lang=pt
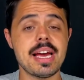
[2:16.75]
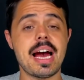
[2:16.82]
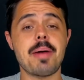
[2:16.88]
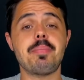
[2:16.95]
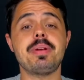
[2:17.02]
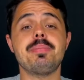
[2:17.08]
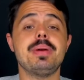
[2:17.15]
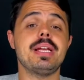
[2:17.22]
A
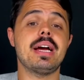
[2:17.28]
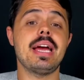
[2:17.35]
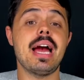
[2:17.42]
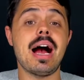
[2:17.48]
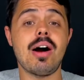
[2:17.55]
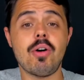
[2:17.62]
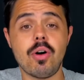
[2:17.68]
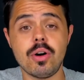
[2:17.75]
primeira é
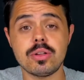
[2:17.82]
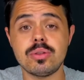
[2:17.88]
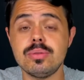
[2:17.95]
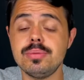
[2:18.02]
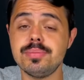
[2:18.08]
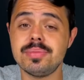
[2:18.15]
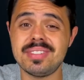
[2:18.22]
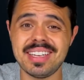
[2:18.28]
a
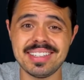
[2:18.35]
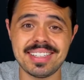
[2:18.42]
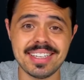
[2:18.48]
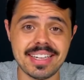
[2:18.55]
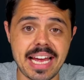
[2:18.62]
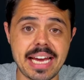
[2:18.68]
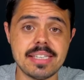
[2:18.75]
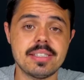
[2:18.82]
Otto
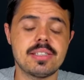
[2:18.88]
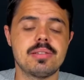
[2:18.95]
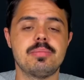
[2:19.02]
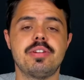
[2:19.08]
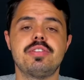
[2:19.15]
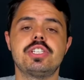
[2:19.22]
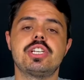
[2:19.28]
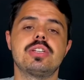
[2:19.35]
TT10,
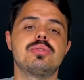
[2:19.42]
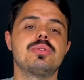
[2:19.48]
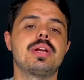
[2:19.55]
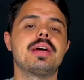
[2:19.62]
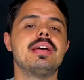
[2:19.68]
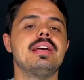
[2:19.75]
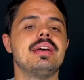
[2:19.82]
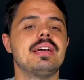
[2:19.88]
uma
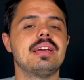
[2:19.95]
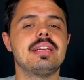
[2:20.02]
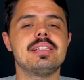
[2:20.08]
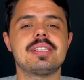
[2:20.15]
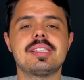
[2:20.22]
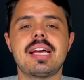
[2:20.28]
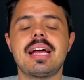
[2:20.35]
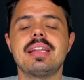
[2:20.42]
fechadura
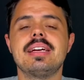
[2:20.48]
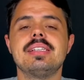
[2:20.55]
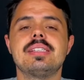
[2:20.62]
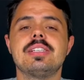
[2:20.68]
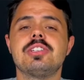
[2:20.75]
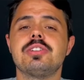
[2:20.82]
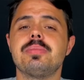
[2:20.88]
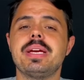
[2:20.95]
lançada
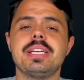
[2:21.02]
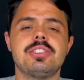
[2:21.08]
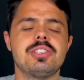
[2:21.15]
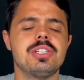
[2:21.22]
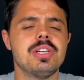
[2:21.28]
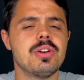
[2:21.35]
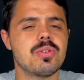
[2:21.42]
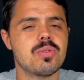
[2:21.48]

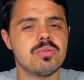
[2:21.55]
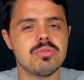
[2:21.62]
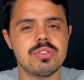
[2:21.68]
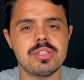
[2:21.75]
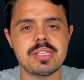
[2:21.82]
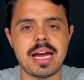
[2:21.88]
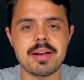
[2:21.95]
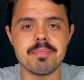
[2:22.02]
recentemente, com um
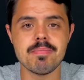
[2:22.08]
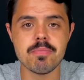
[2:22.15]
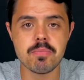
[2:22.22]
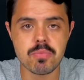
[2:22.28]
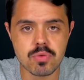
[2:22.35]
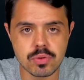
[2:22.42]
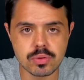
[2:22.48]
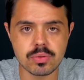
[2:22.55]
design
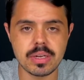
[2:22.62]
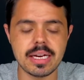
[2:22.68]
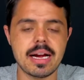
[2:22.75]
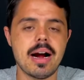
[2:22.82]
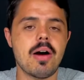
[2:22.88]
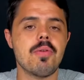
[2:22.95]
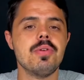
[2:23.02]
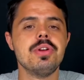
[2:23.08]
muito
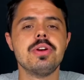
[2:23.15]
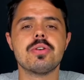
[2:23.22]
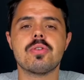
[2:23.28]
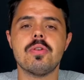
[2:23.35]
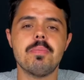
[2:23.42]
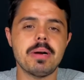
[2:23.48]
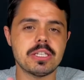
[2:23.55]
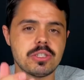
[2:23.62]
legal,
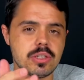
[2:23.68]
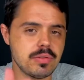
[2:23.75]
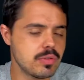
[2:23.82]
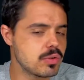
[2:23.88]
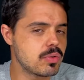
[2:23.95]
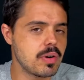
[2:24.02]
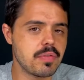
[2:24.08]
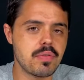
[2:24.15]

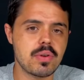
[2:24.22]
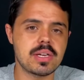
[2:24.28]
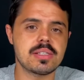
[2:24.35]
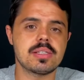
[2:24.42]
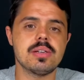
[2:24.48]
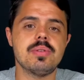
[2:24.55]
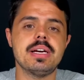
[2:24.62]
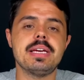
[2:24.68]
compatível com a
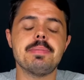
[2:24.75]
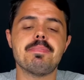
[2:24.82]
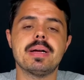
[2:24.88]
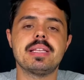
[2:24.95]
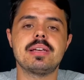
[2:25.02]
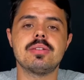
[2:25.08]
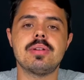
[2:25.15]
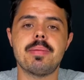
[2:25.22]
furação aí
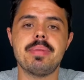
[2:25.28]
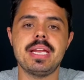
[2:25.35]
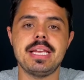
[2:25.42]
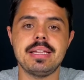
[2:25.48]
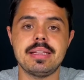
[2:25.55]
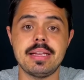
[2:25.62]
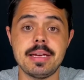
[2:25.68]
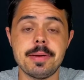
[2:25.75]
padrão
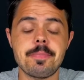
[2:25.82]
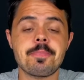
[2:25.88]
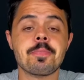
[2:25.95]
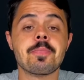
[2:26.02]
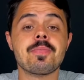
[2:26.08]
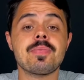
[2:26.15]
ABNT